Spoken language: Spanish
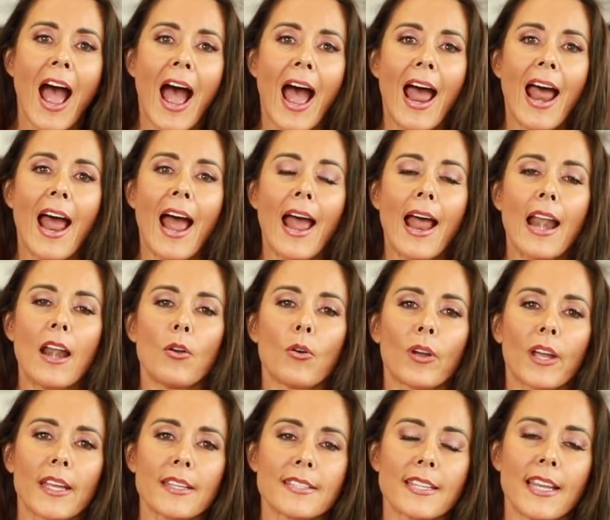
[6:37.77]
a
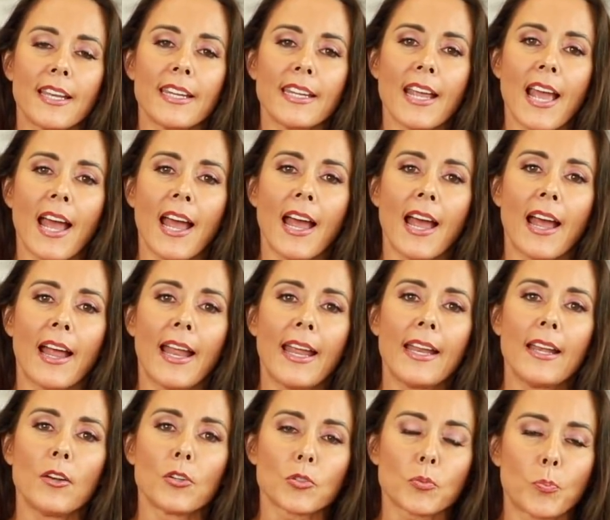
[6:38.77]
lo que sería
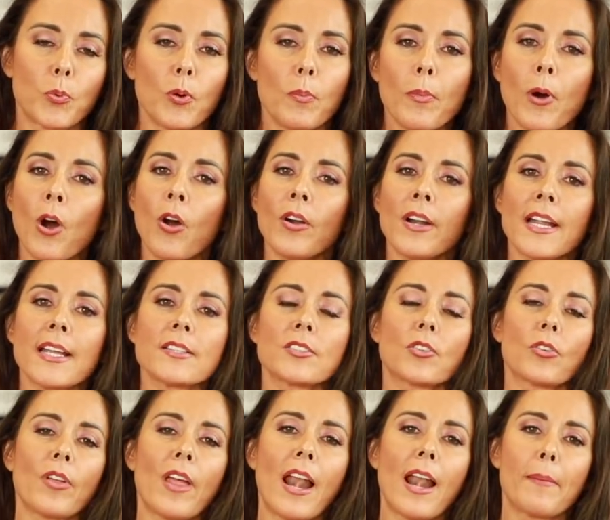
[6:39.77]
eh, los pulmones,
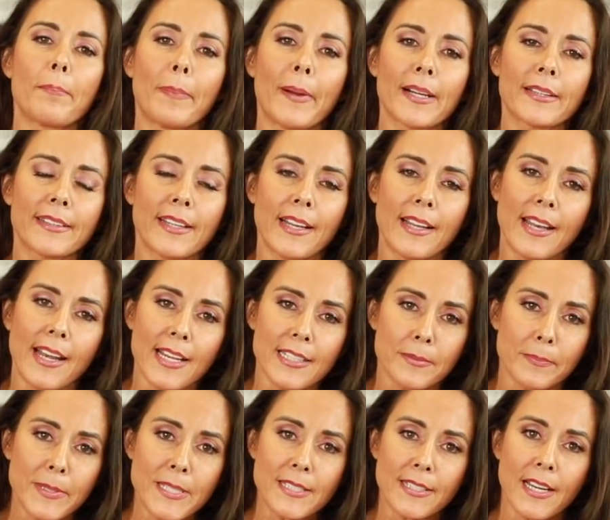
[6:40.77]
toda la parte de
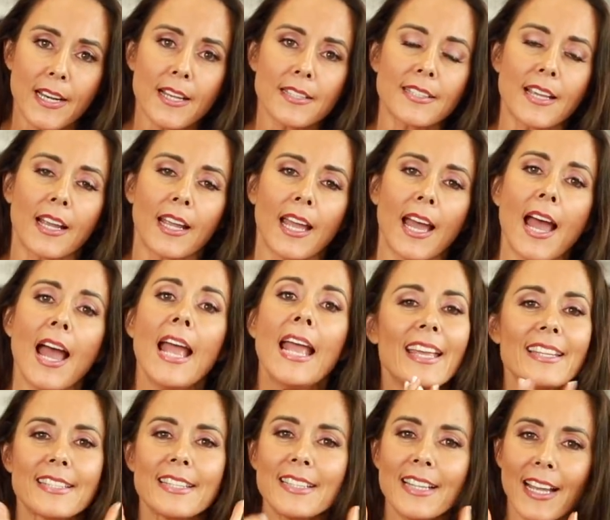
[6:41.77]
las vísceras acá.
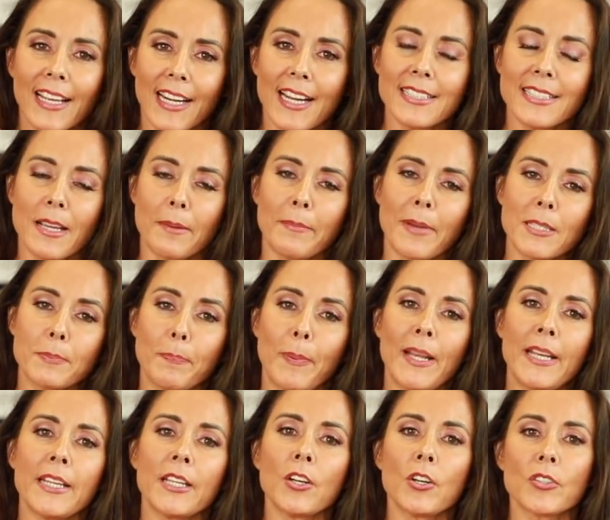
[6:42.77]
Esa es la grasa más
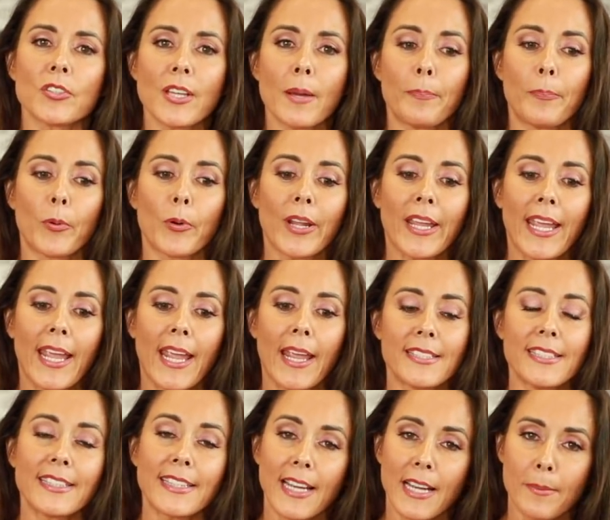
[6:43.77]
peligrosa porque
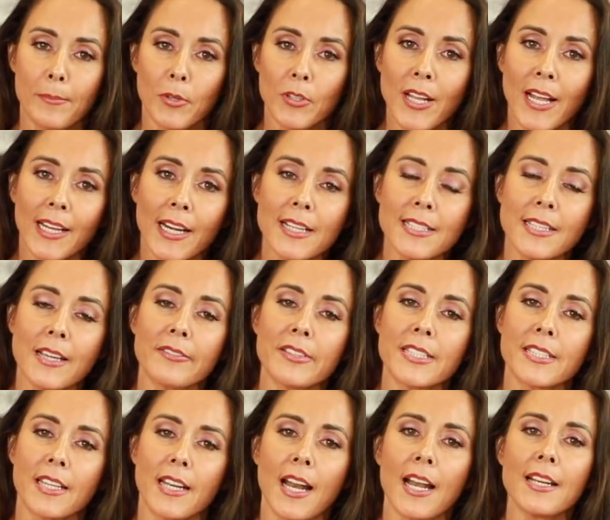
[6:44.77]
si tenemos la grasa
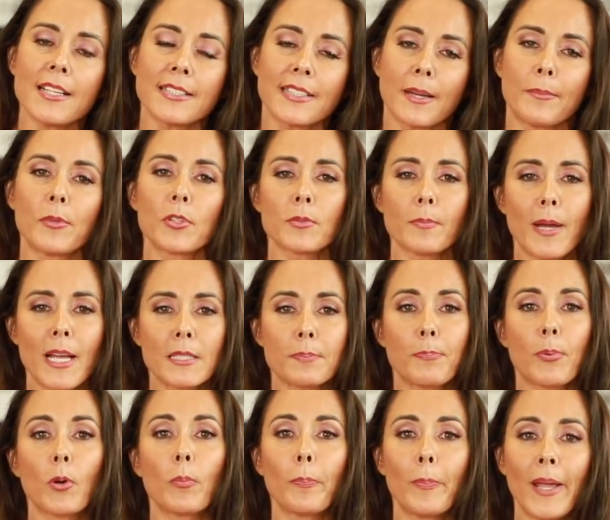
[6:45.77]
visceral estamos más
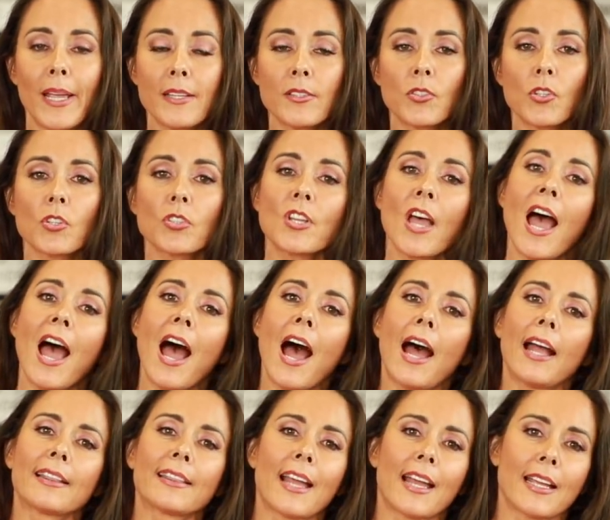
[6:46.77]
propensos
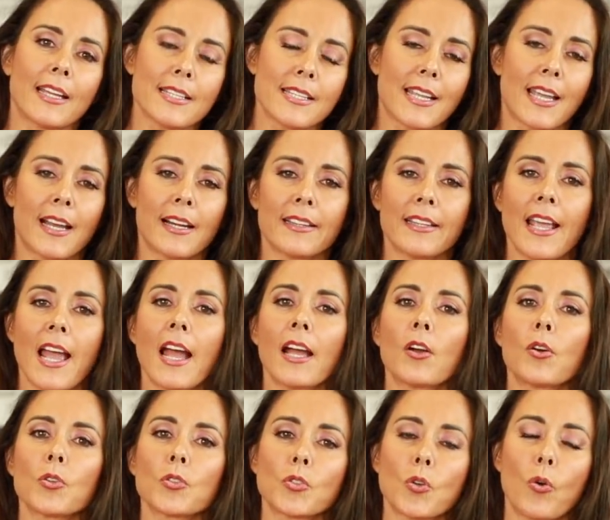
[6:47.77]
a ataques
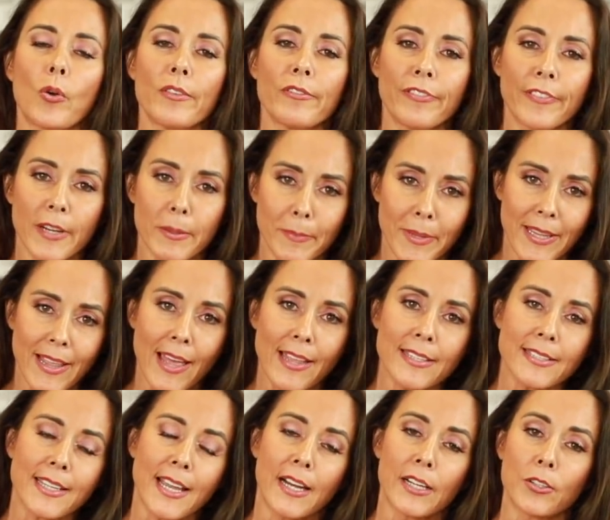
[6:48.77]
cardíacos o
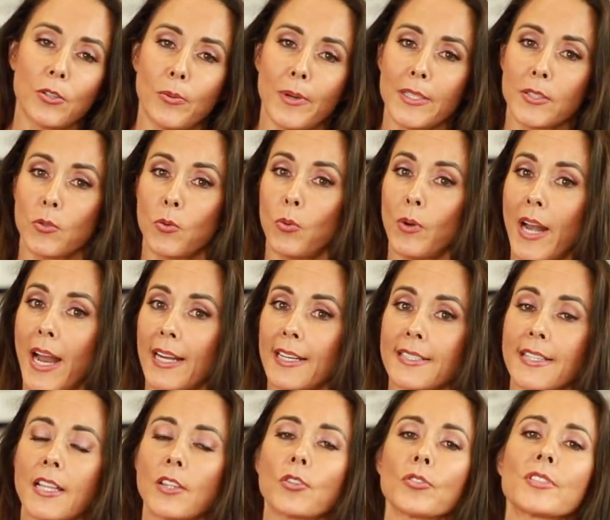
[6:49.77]
enfermedades
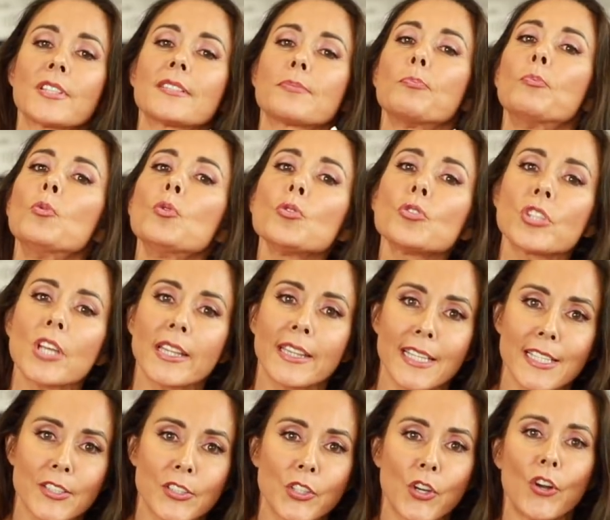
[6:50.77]
cardiovasculares. Entonces, mucha
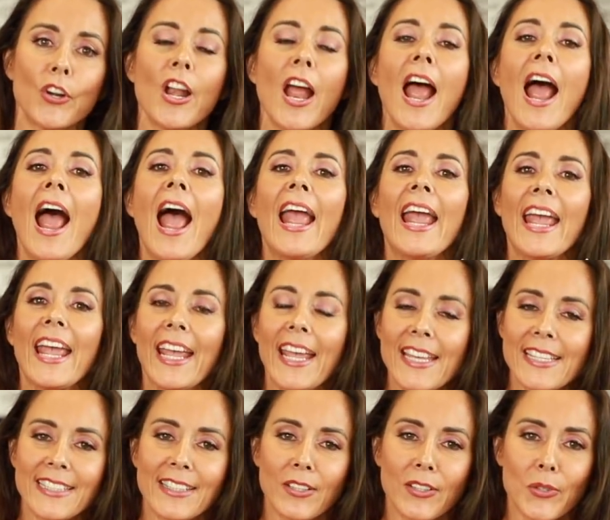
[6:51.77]
atención. En
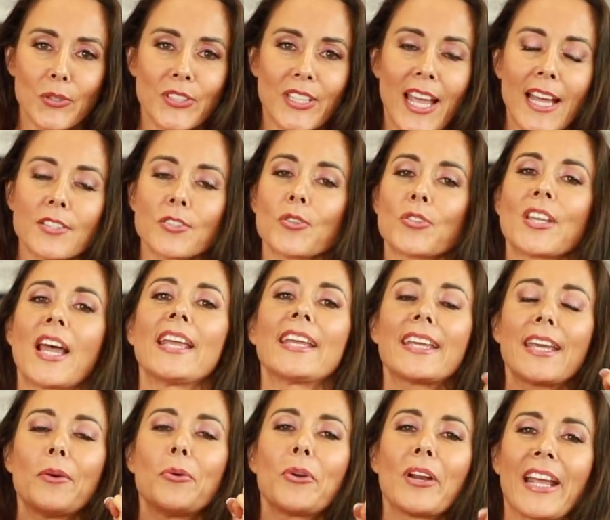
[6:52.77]
estos dos casos hay
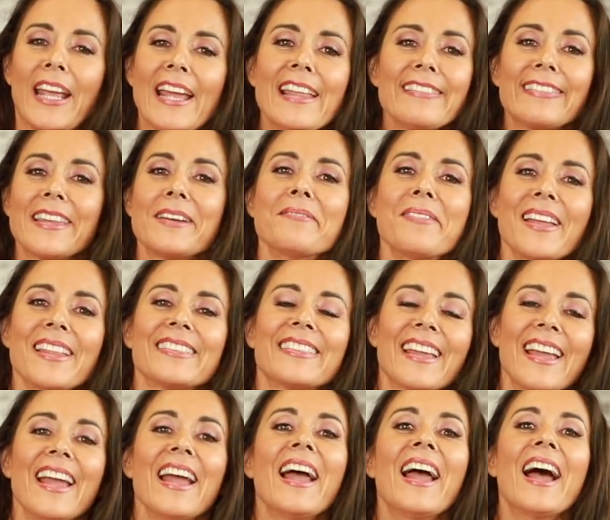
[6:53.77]
que
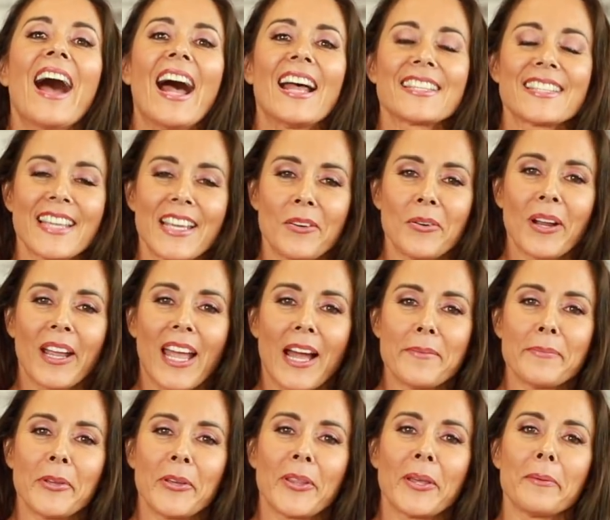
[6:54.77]
urgentemente hacer un
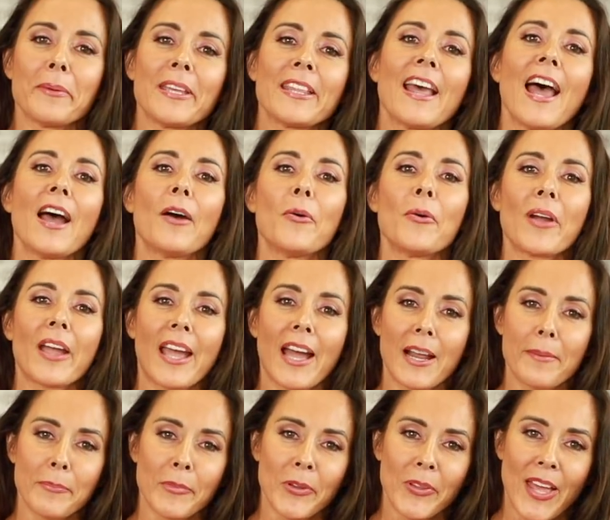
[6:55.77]
cambio de vida, un
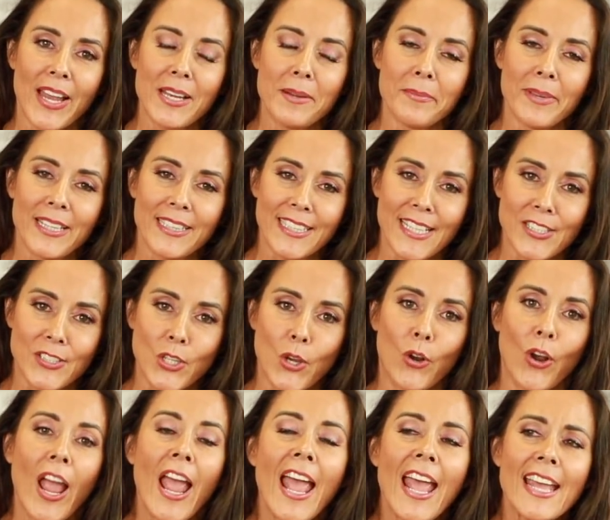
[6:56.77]
cambio de
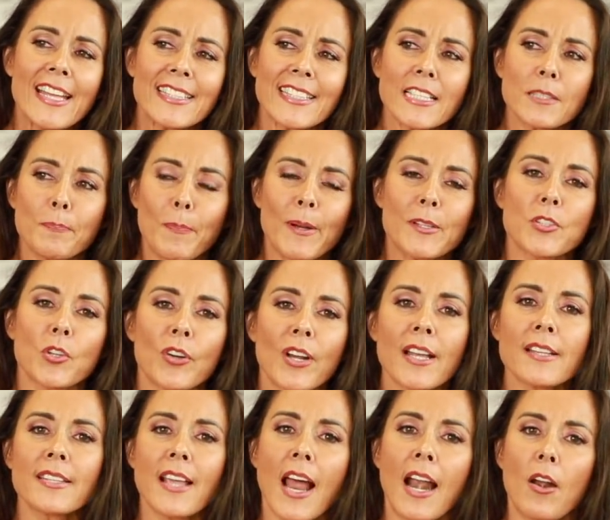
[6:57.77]
alimentación. Estas
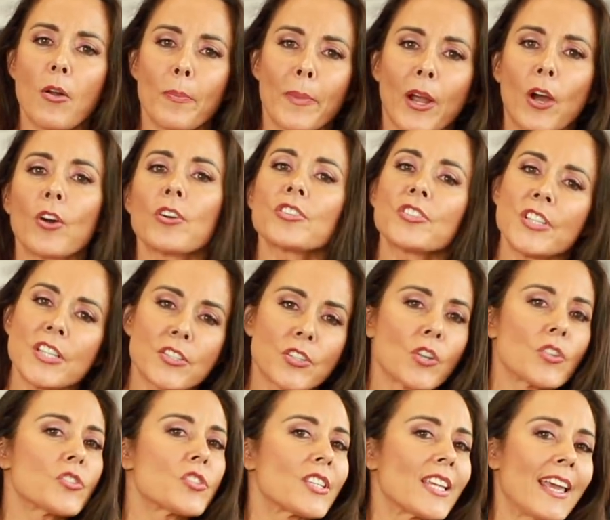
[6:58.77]
personas a lo mejor sí
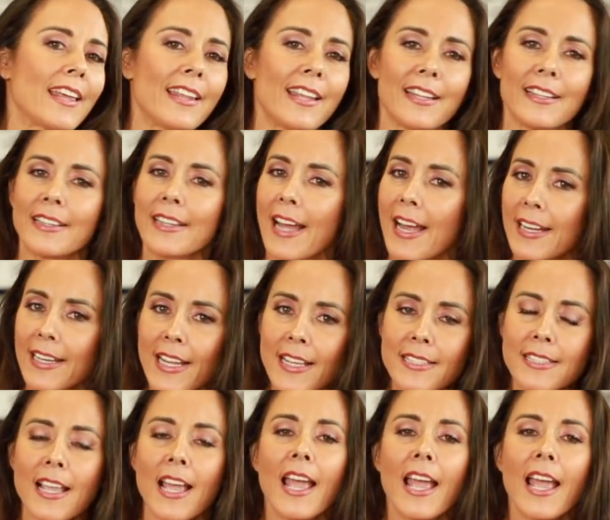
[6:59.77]
son sedentarias,